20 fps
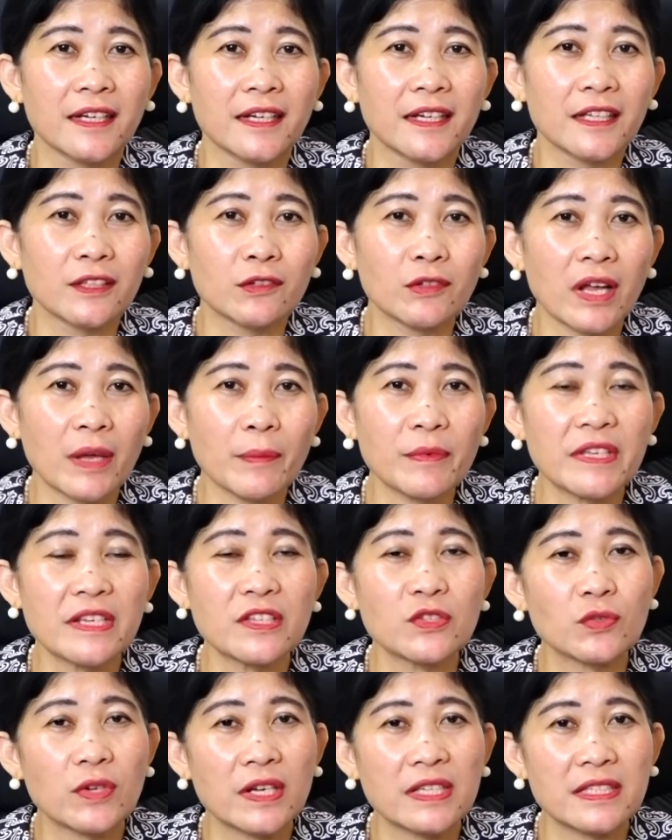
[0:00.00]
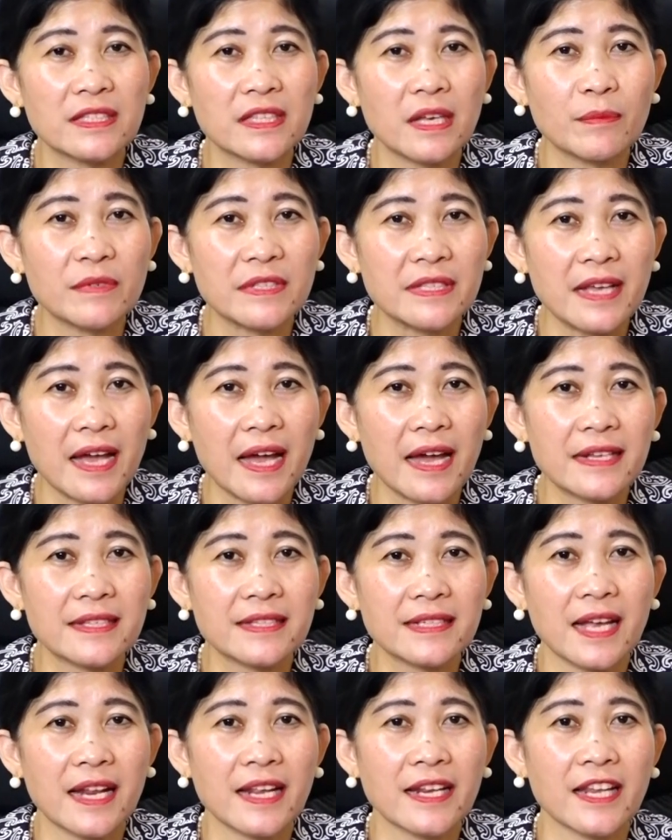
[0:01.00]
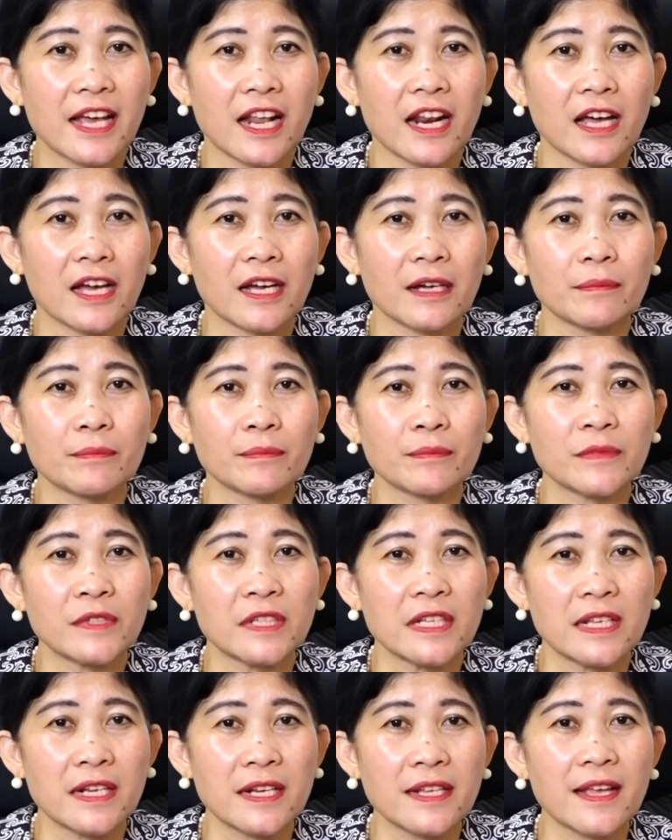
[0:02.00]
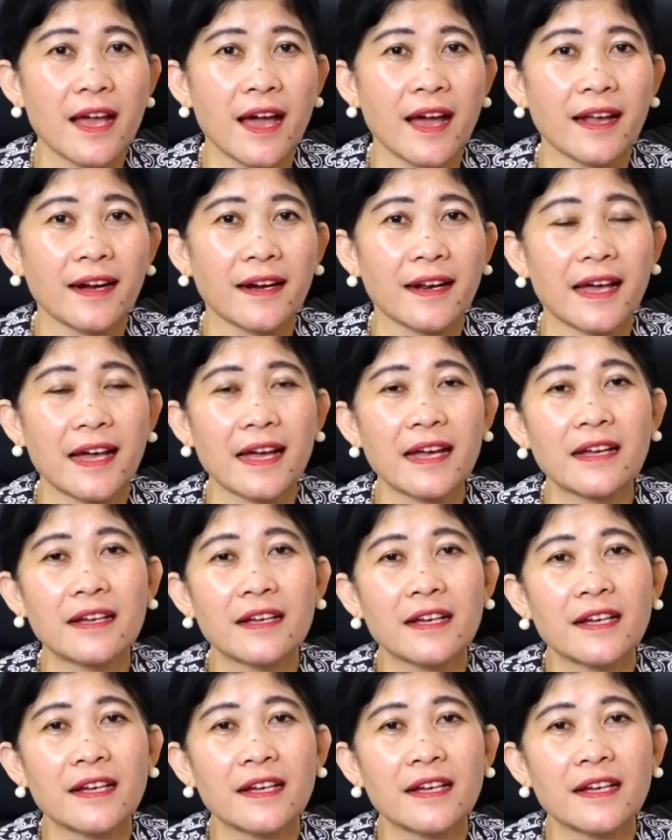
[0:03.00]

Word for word: Itulah yang menjadi sukacita besar sekali dalam diri Allah